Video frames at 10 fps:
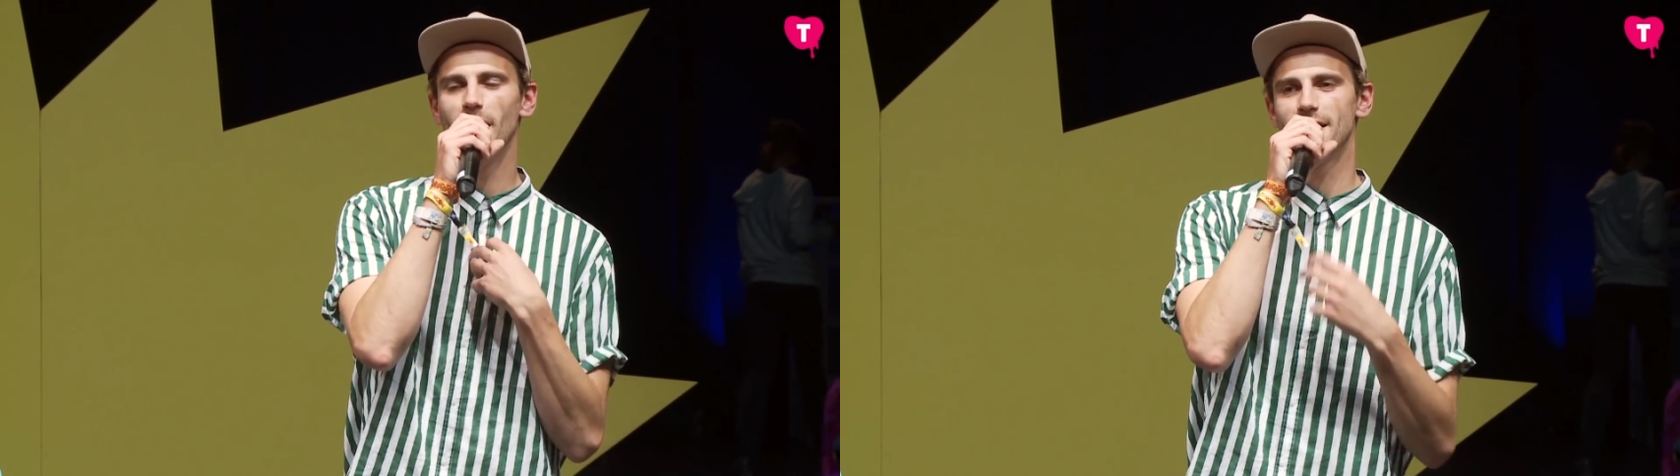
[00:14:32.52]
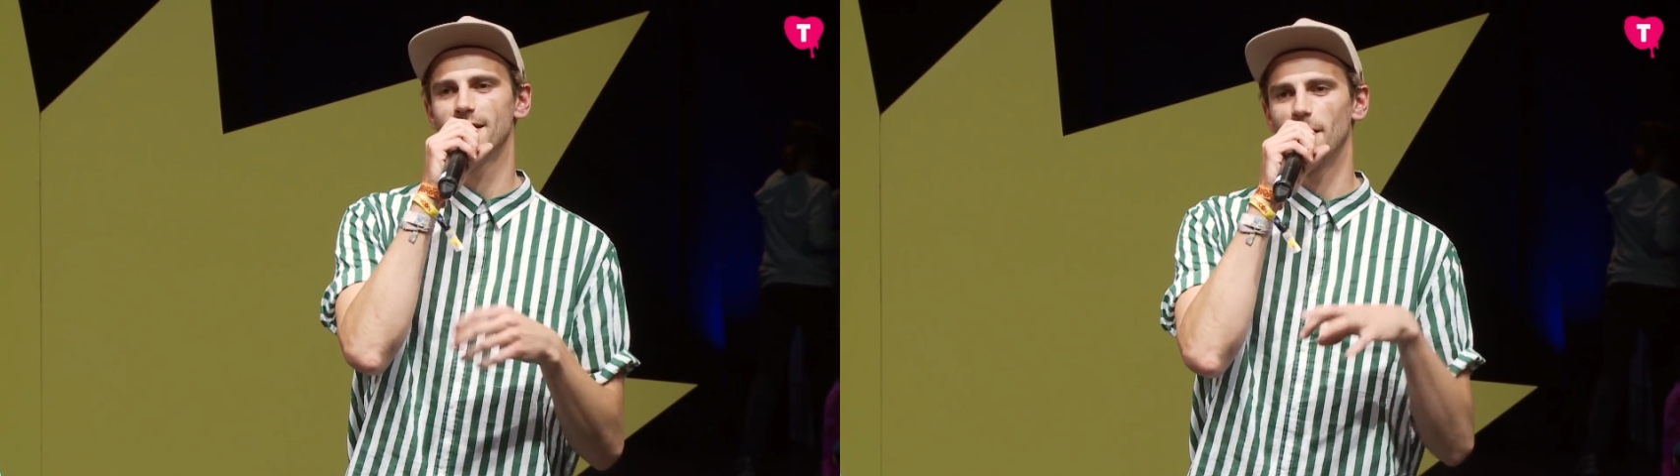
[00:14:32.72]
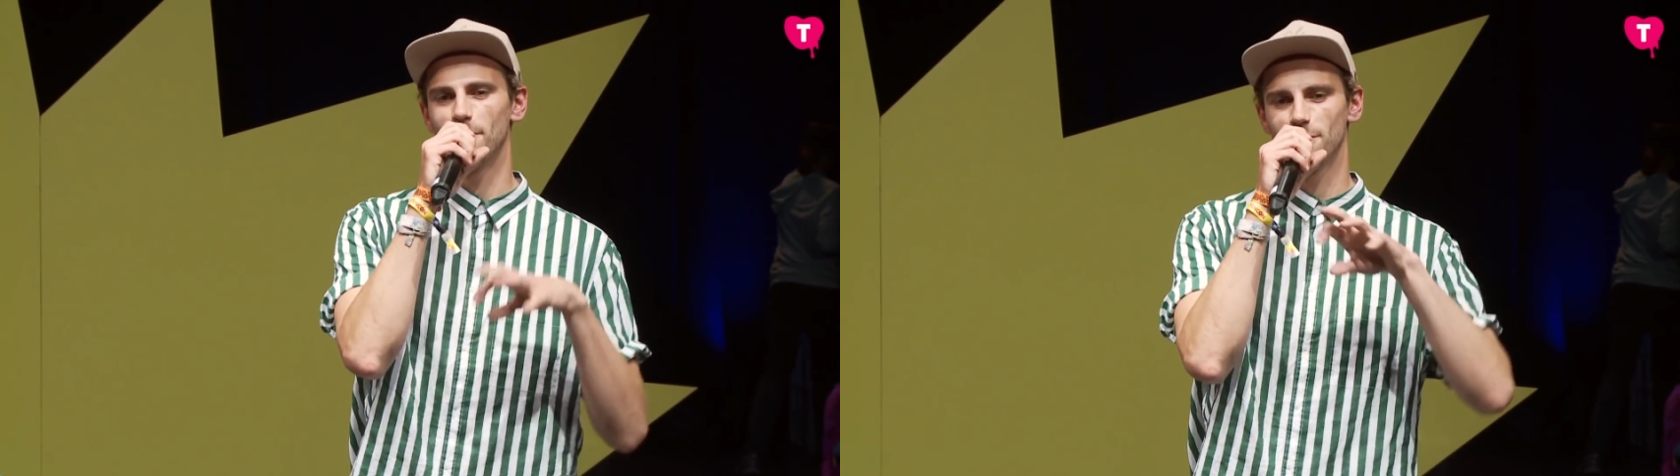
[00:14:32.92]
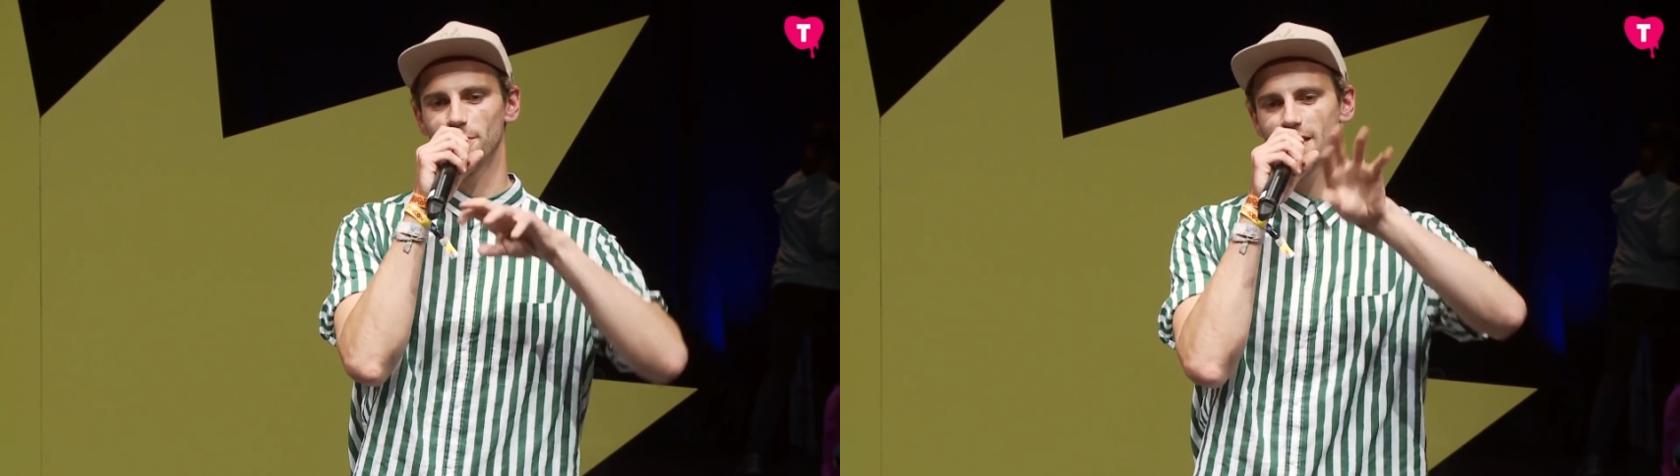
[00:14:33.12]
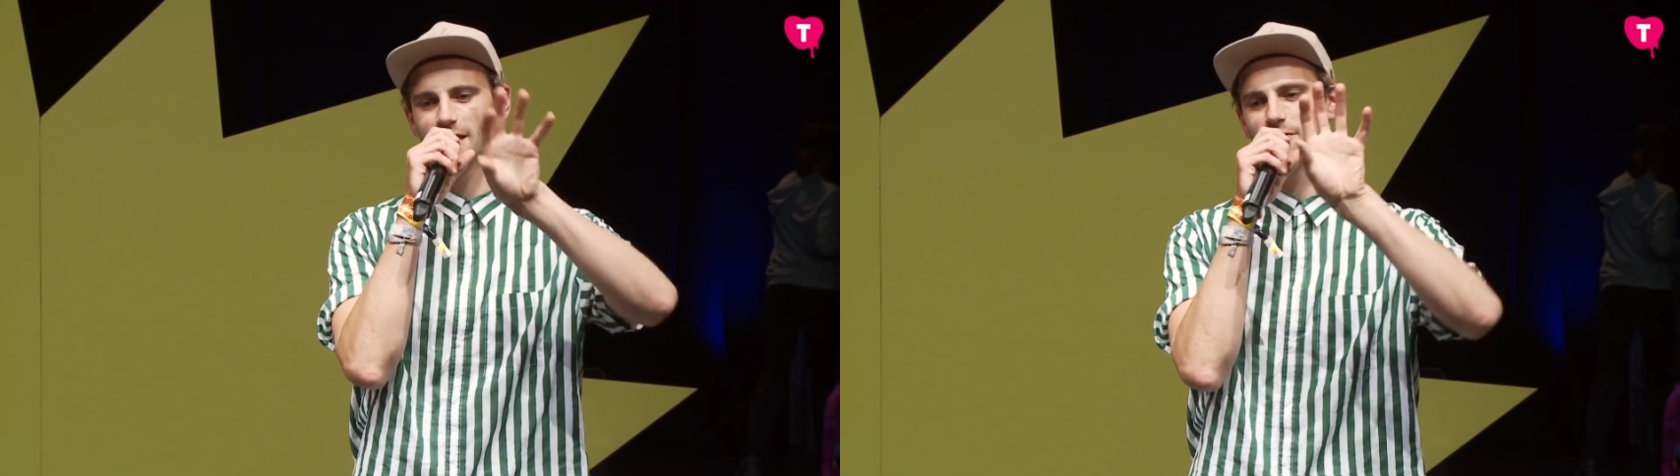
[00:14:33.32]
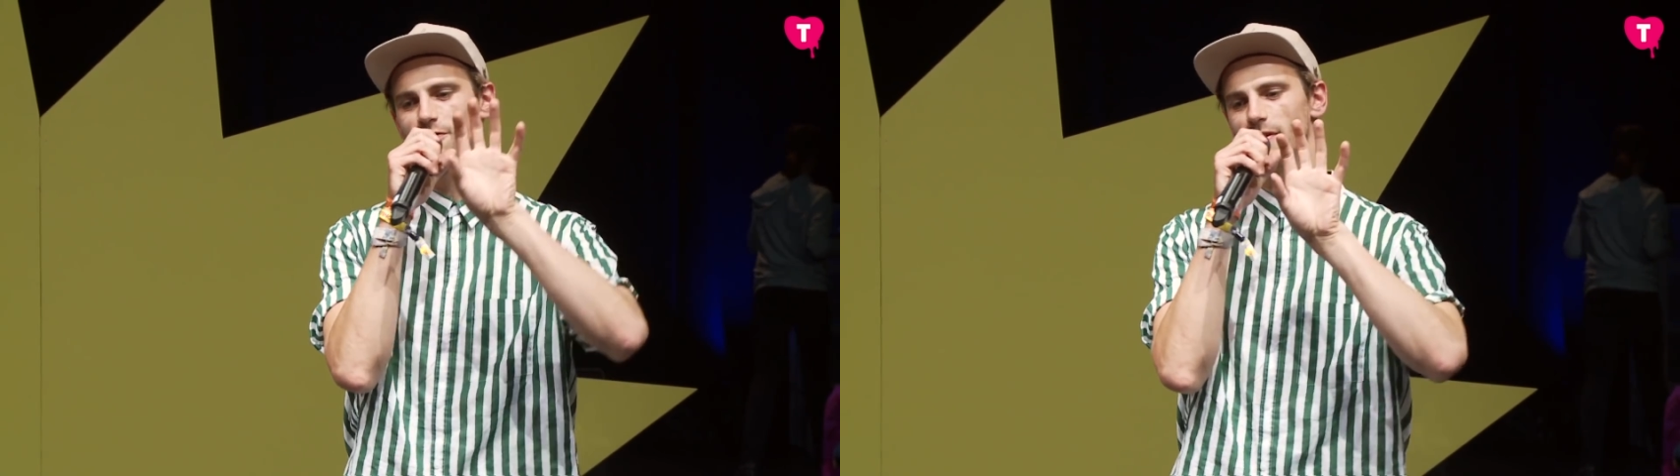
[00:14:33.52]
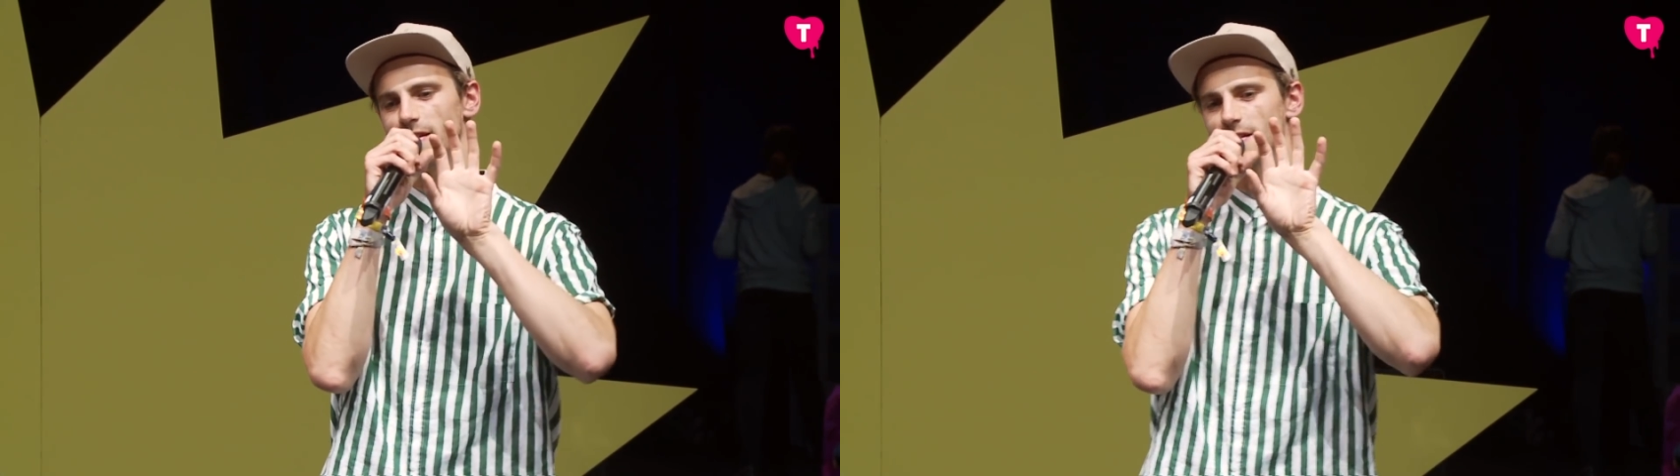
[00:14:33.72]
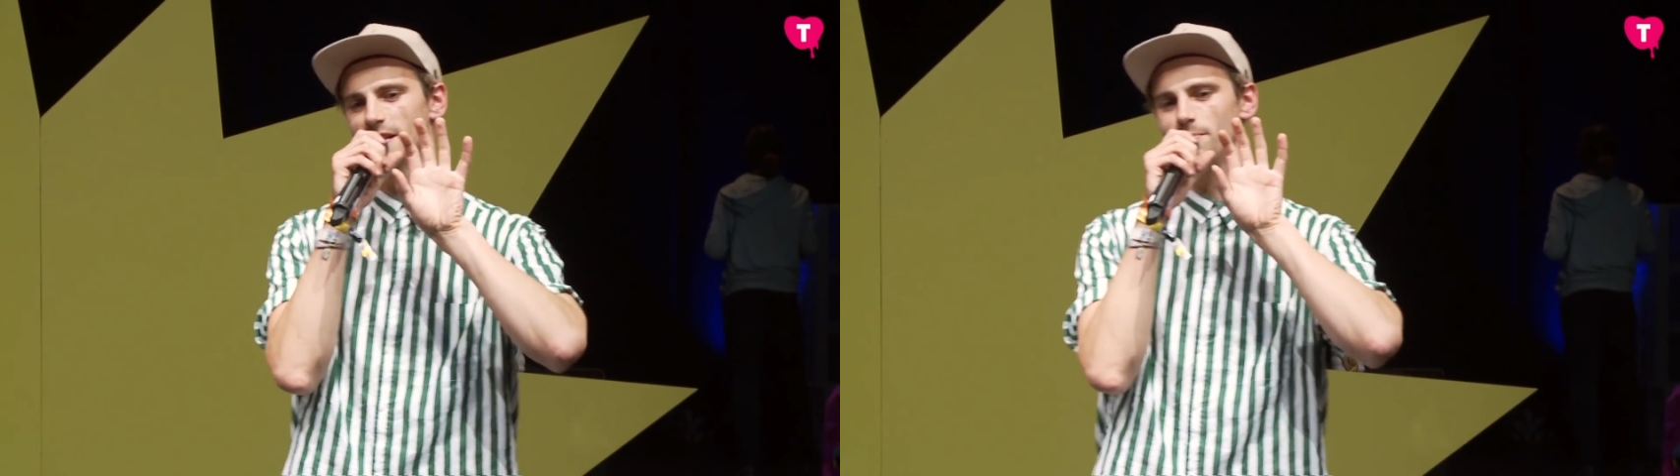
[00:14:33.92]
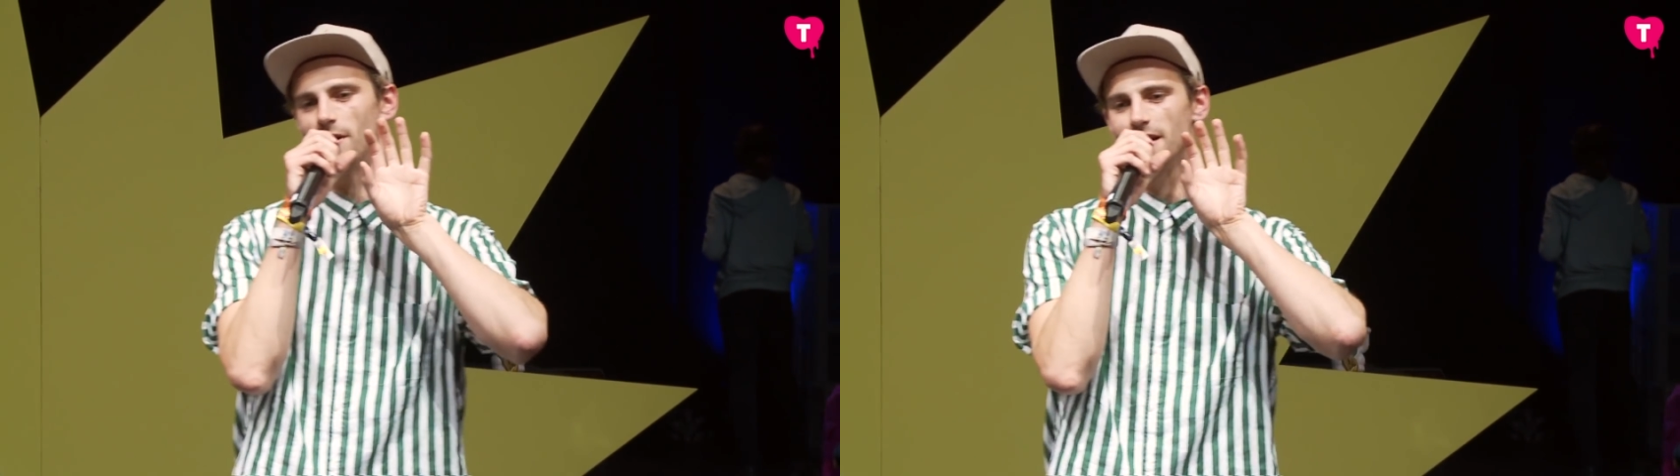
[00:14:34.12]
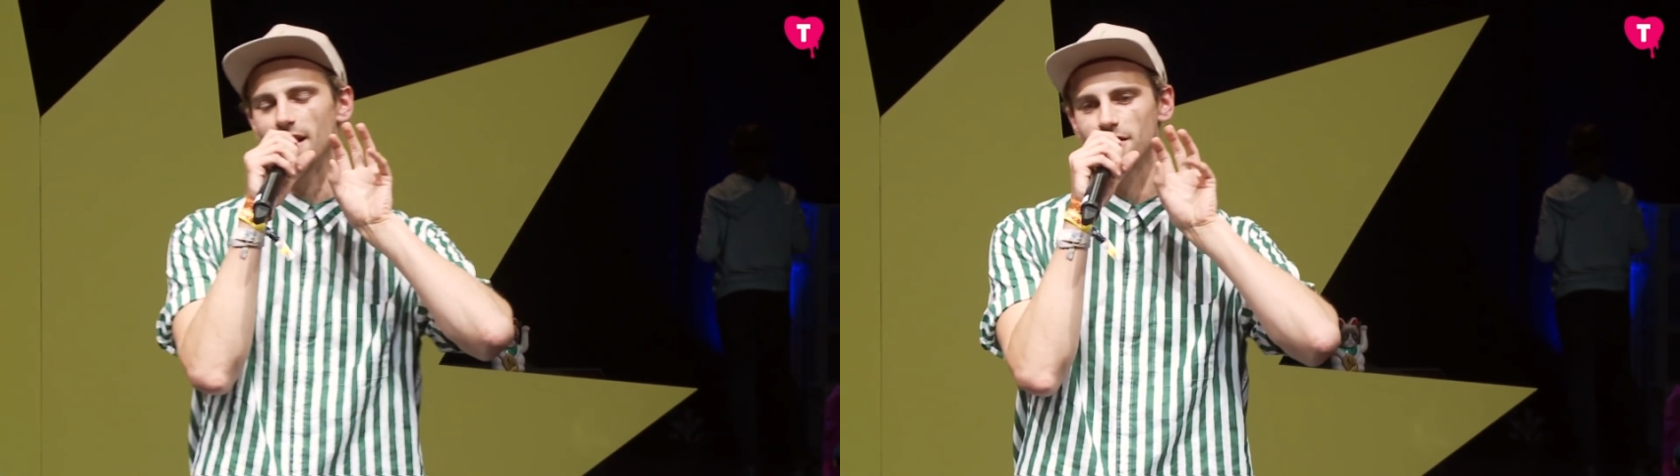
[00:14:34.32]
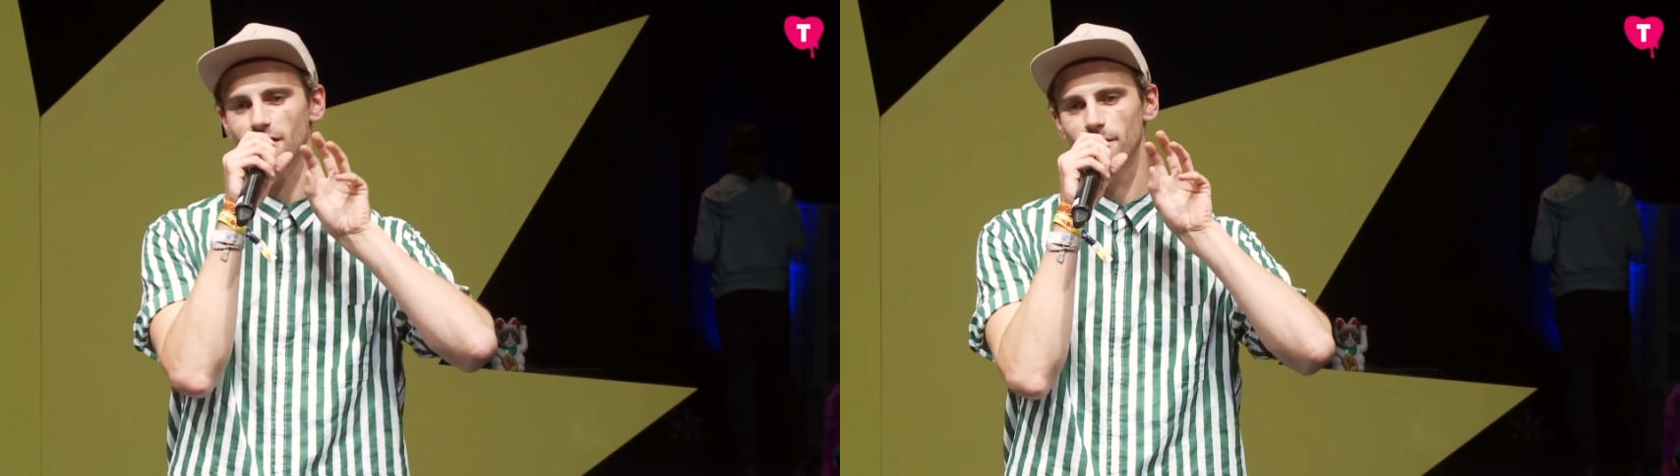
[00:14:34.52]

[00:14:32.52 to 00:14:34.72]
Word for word: einen selbst und es geht es geht bei der